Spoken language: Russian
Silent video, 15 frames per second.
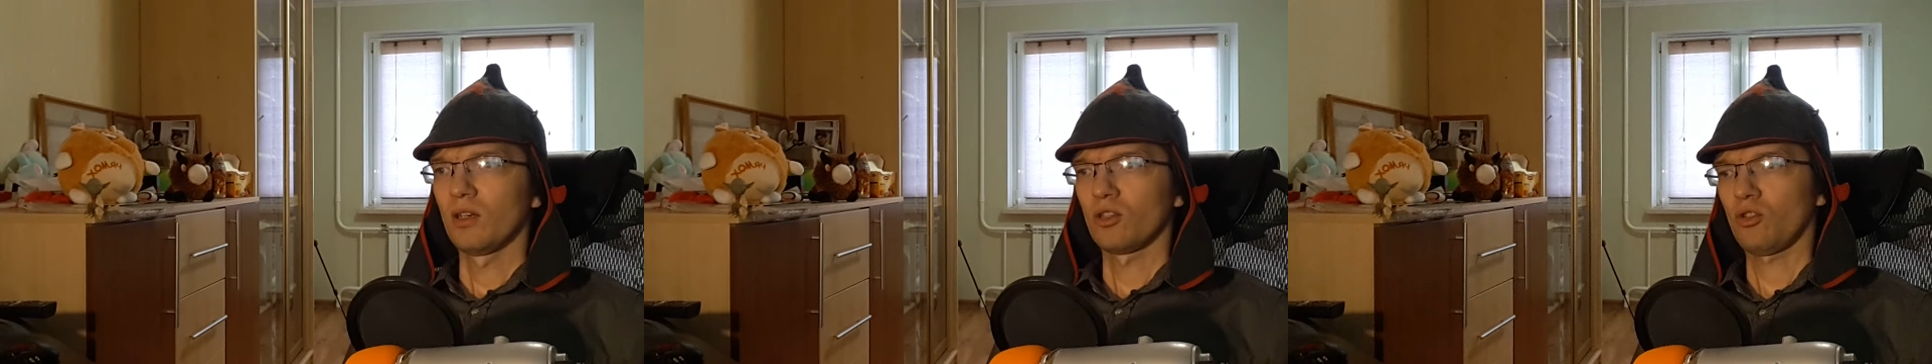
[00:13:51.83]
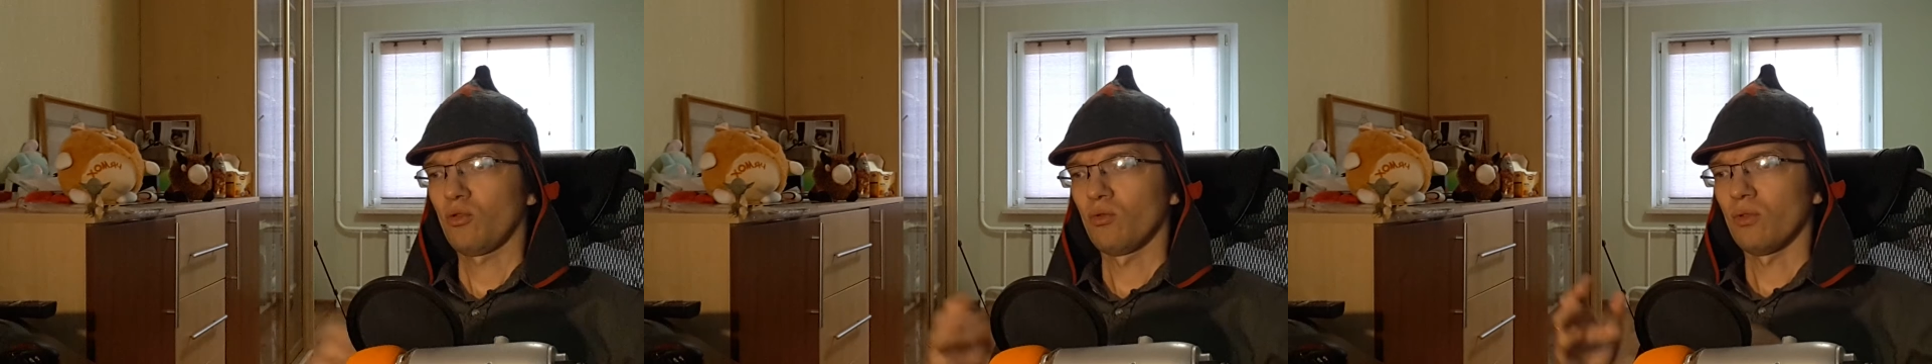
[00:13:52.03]

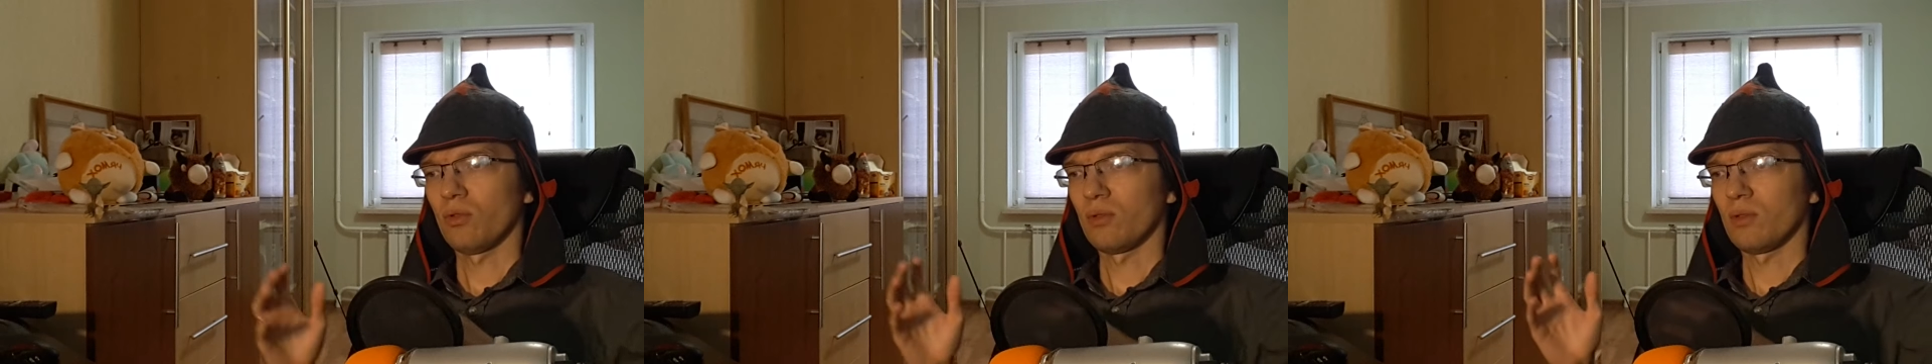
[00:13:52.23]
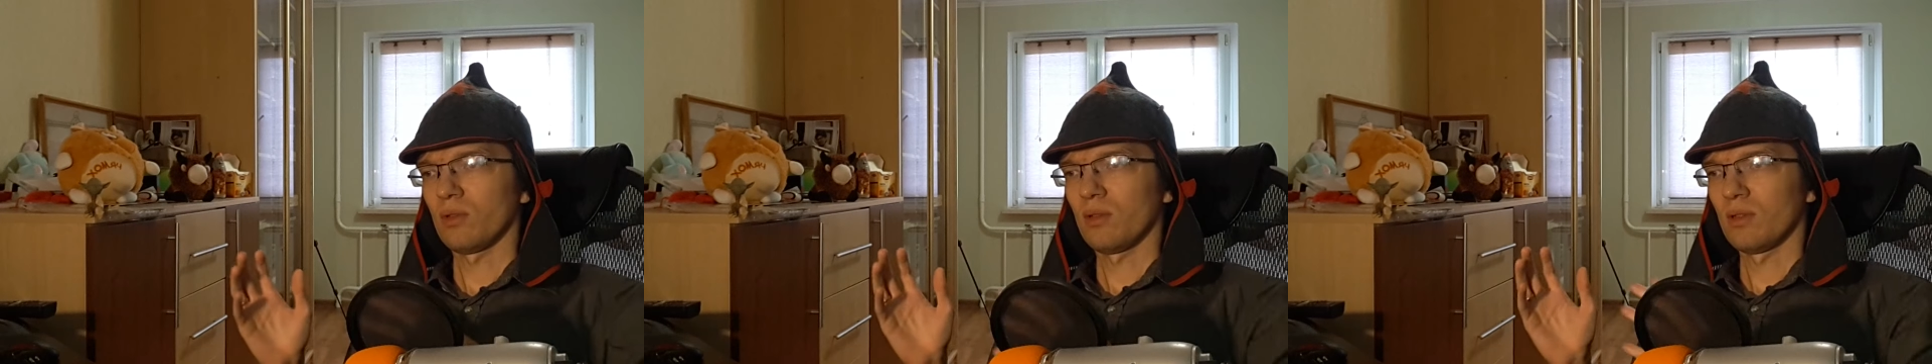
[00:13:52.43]

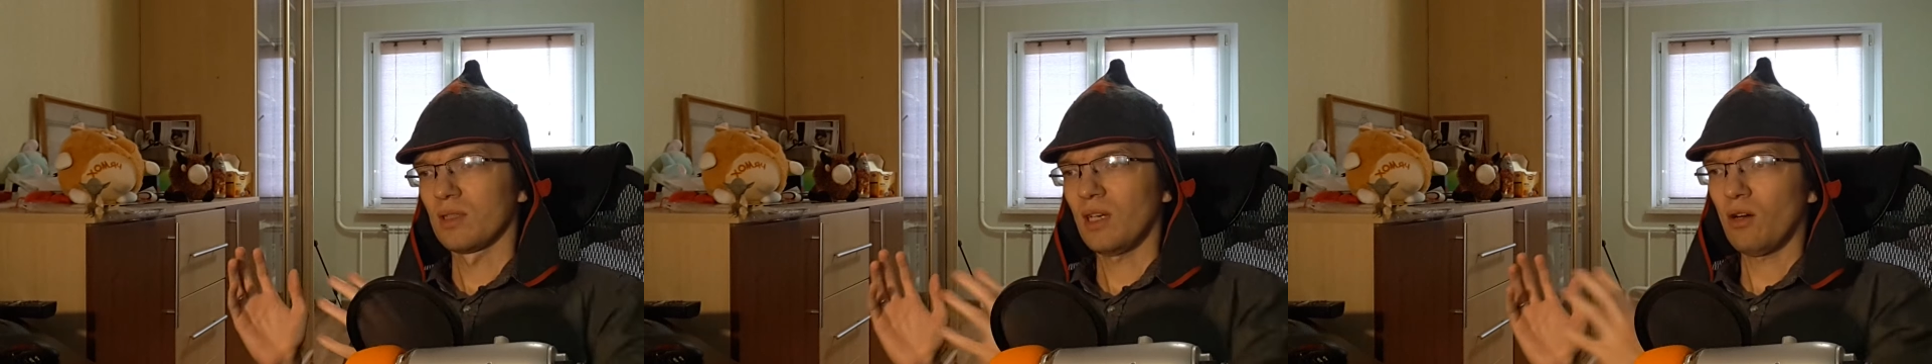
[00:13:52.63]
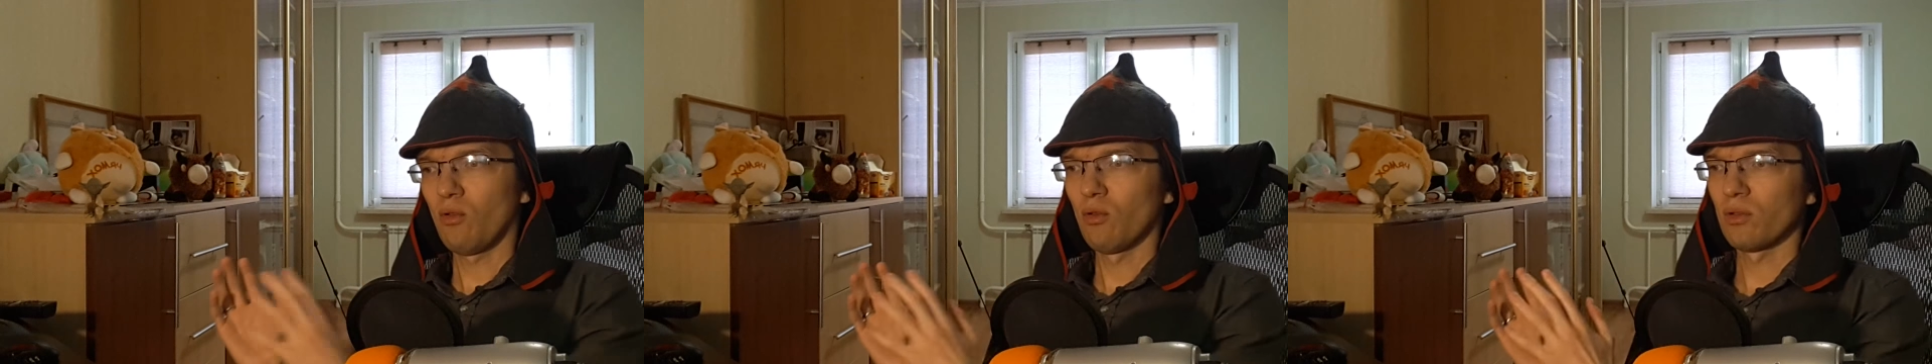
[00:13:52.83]
что
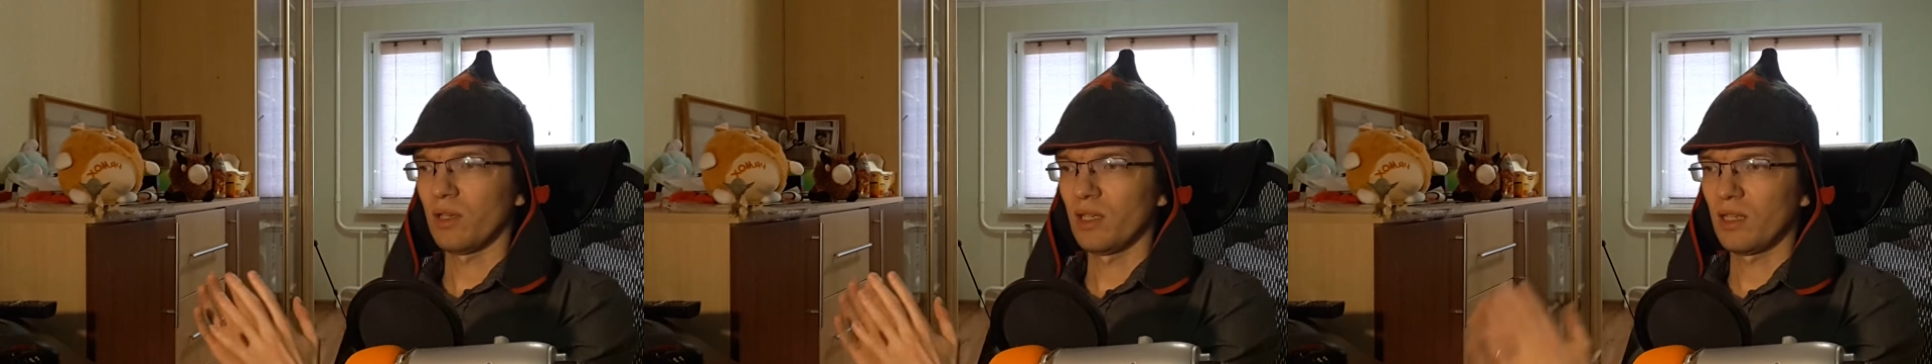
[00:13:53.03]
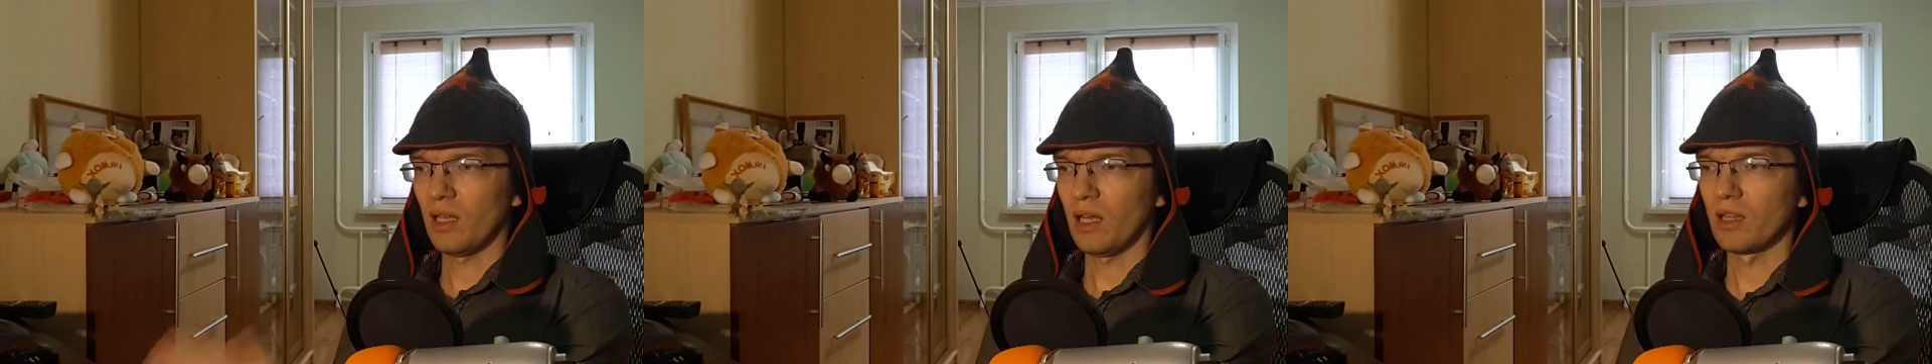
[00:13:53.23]

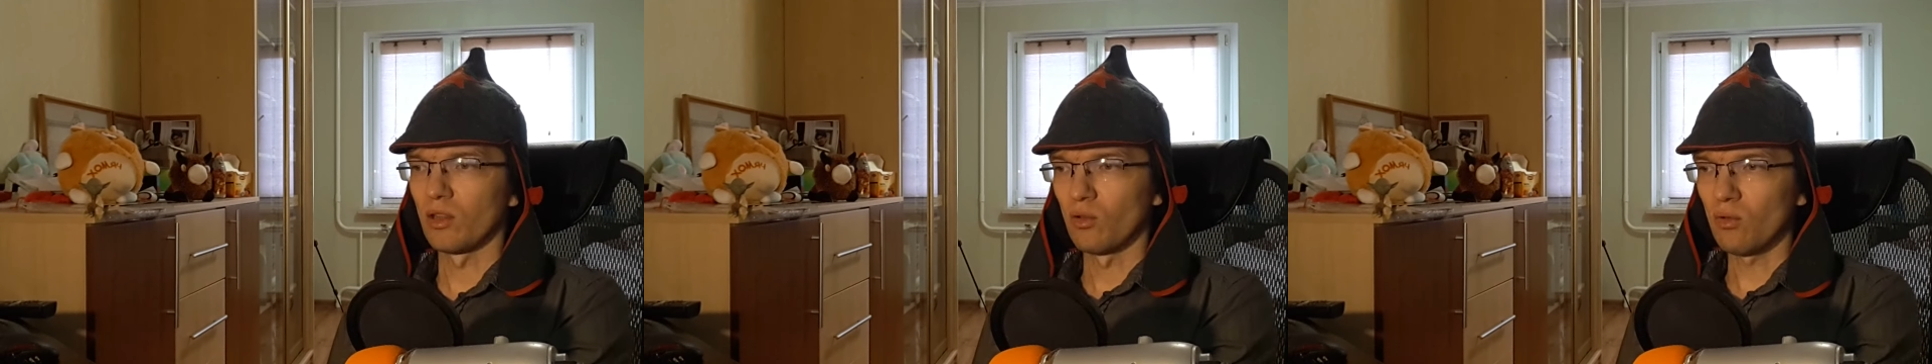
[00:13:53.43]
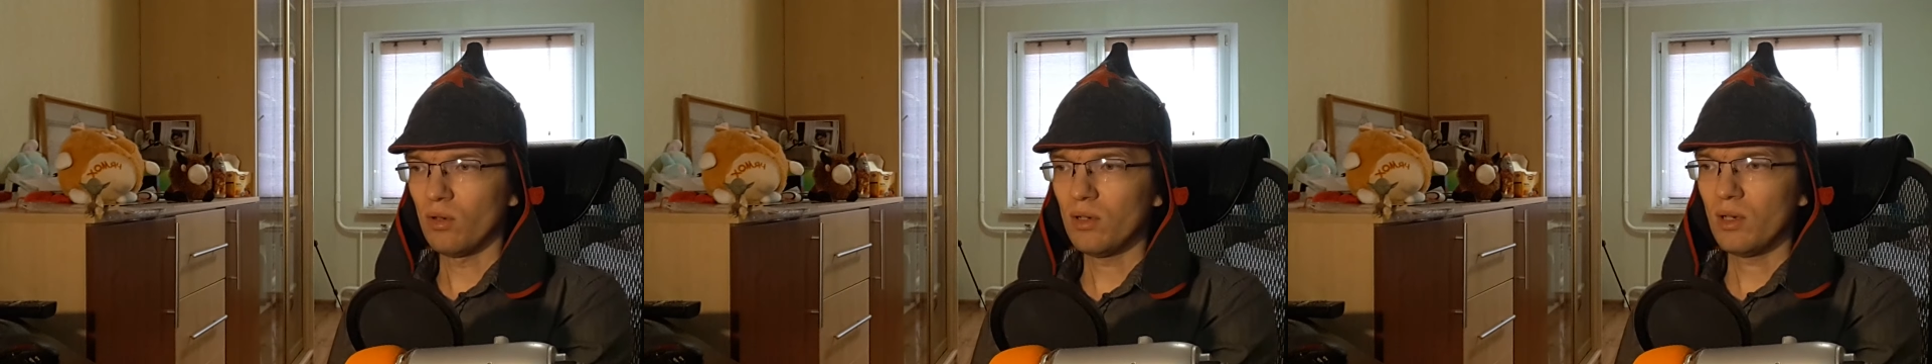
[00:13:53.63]
закон это
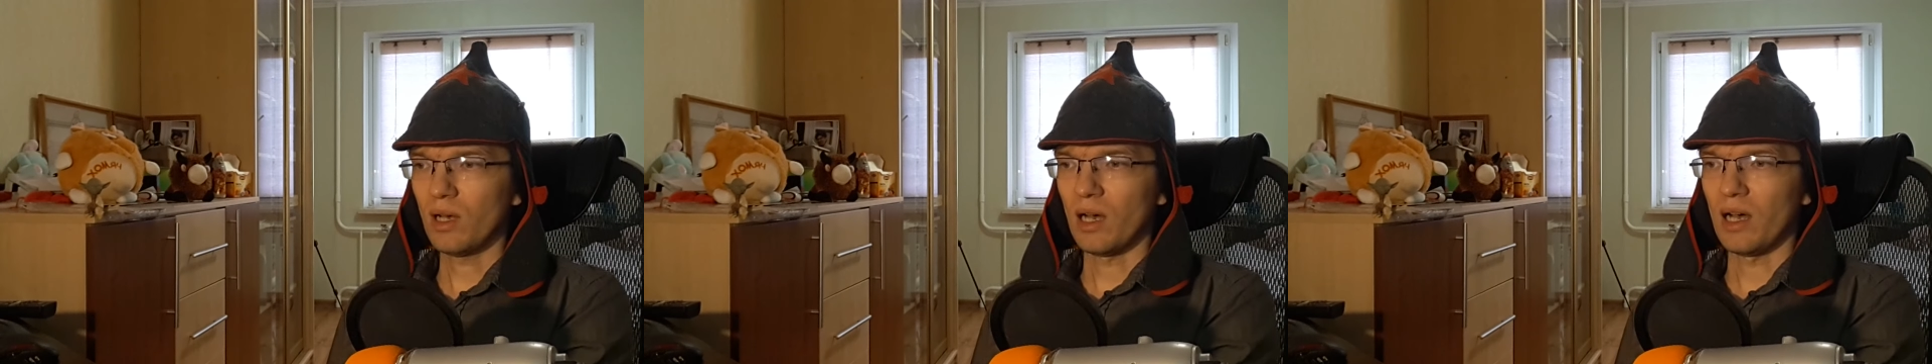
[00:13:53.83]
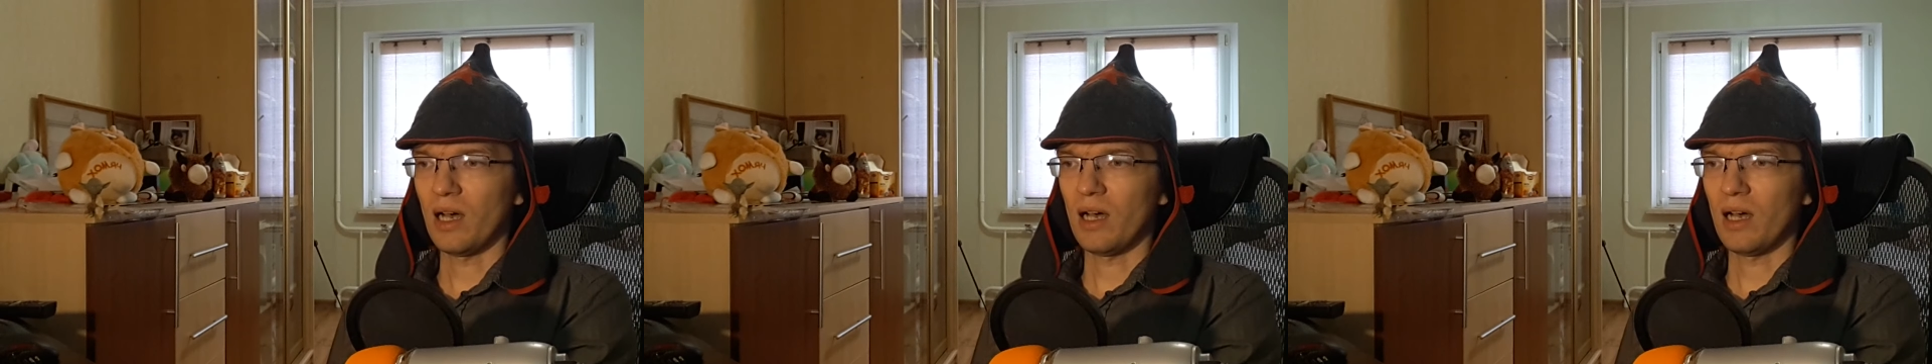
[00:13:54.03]
одно,